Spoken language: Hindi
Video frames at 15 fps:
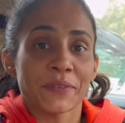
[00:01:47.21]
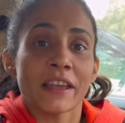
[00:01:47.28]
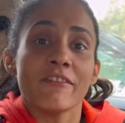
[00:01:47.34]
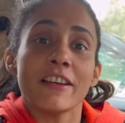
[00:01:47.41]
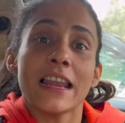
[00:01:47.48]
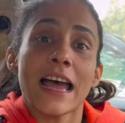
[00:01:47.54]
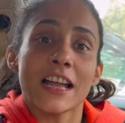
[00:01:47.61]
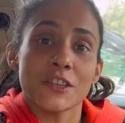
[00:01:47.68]

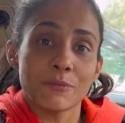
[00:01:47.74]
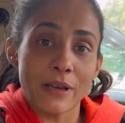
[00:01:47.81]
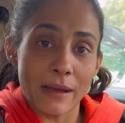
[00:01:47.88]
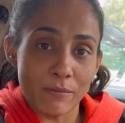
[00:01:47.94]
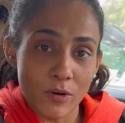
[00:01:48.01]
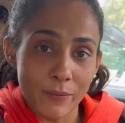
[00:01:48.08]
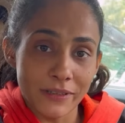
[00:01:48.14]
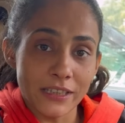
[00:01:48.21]
वेल आज मैं
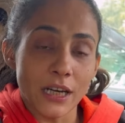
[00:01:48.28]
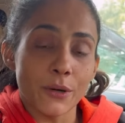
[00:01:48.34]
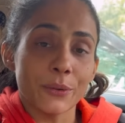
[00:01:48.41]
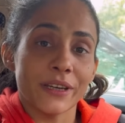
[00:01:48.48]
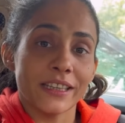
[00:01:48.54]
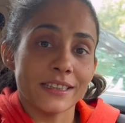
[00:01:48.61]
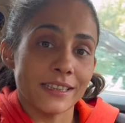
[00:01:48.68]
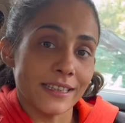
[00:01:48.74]
आपको
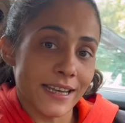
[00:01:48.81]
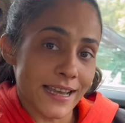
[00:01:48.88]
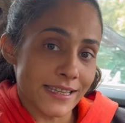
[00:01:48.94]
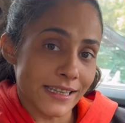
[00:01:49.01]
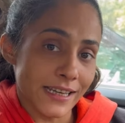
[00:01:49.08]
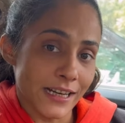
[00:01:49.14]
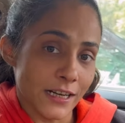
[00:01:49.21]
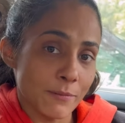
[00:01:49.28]
बताऊंगी तीन
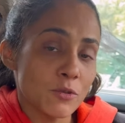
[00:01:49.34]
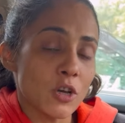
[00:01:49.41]
ऐसे हर्ब